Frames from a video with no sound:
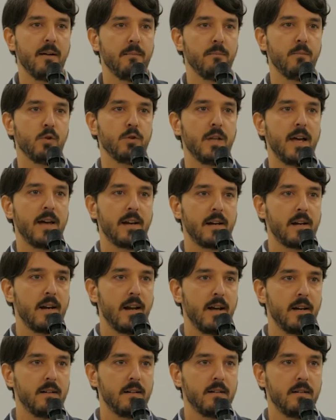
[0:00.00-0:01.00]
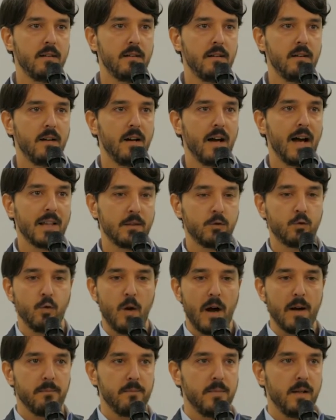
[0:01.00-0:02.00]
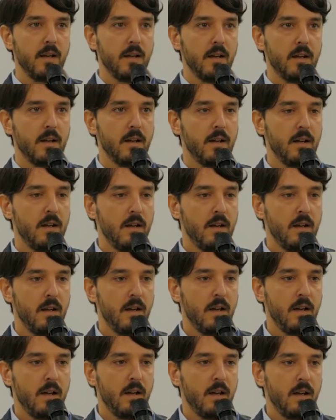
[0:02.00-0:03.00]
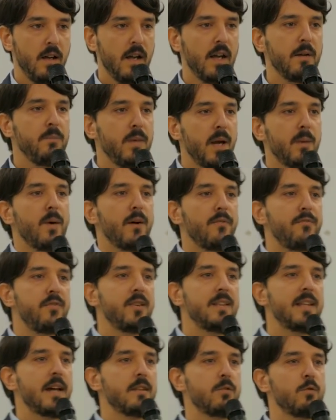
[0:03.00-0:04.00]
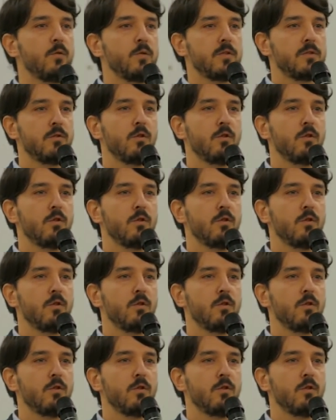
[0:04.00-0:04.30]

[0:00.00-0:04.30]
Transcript: moderna, attuabile, e abbiamo affidato questo